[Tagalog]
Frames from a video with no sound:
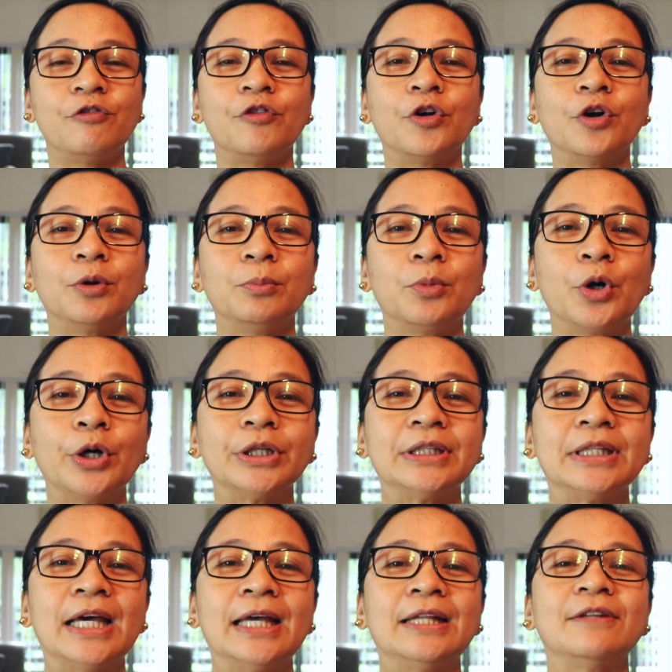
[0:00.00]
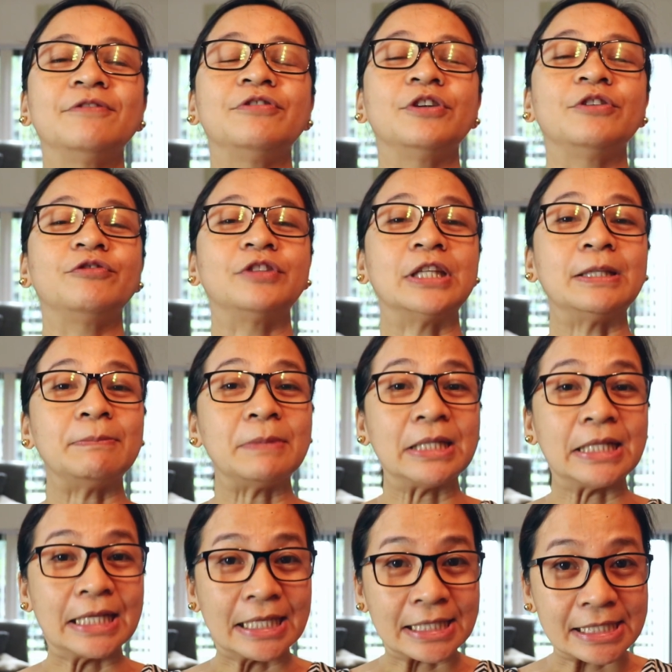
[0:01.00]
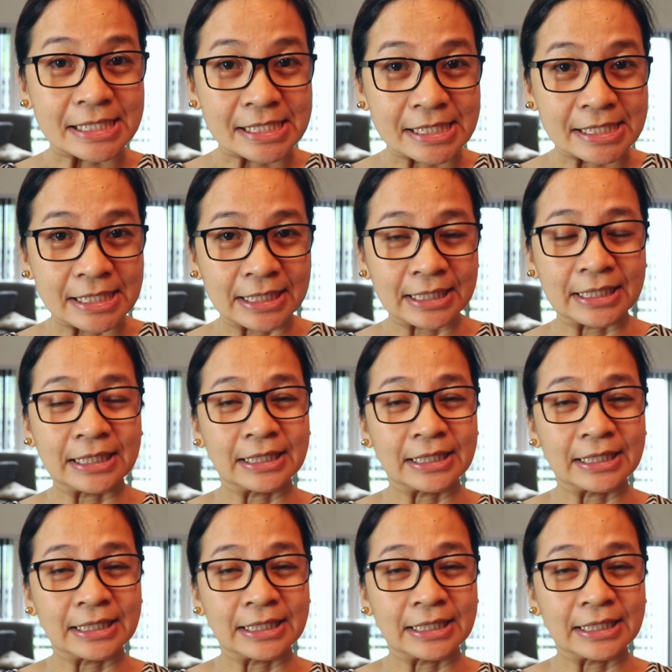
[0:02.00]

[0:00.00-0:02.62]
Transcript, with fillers: for more than 15 minutes,